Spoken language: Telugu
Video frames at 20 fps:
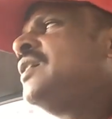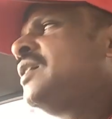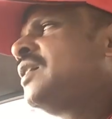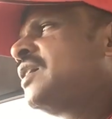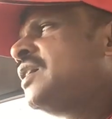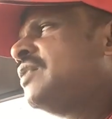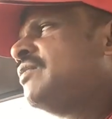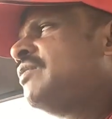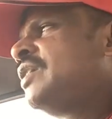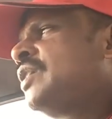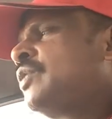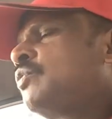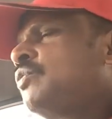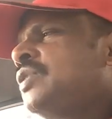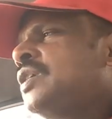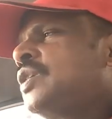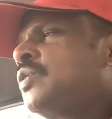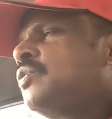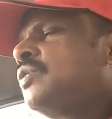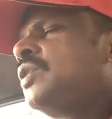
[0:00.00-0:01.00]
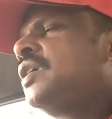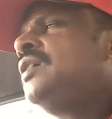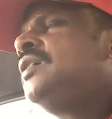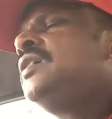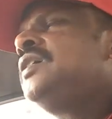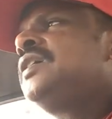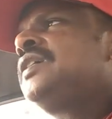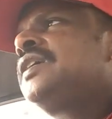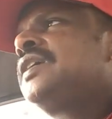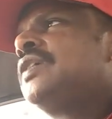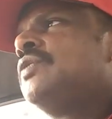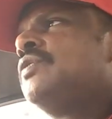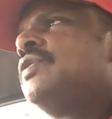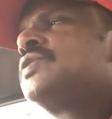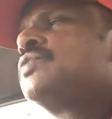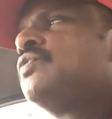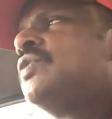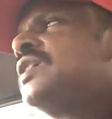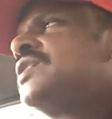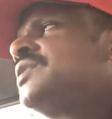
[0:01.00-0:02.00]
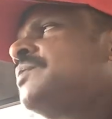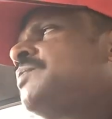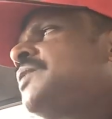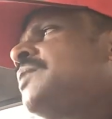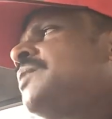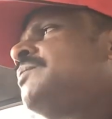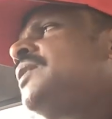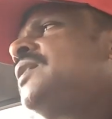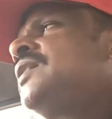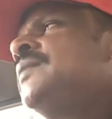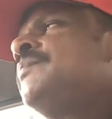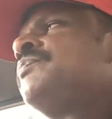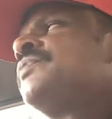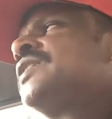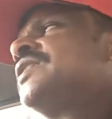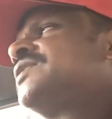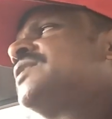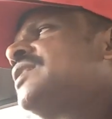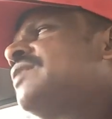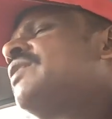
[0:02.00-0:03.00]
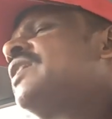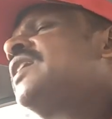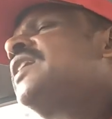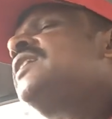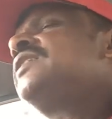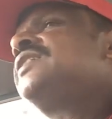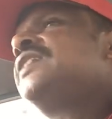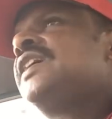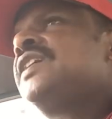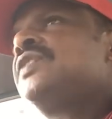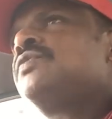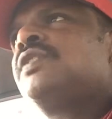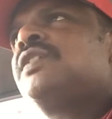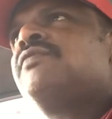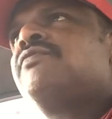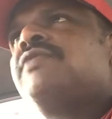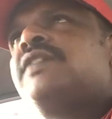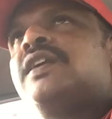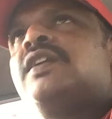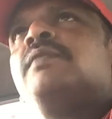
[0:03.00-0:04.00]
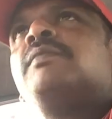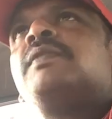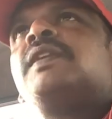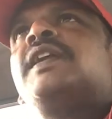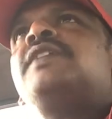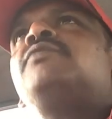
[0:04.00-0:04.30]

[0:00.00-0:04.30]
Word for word: కావాలనుకున్నా కూడా కేవైఎస్ వాట్సాప్ నంబర్ సెవెన్ నైన్ ఎయిట్ వన్ ఫైవ్ డబల్ నైన్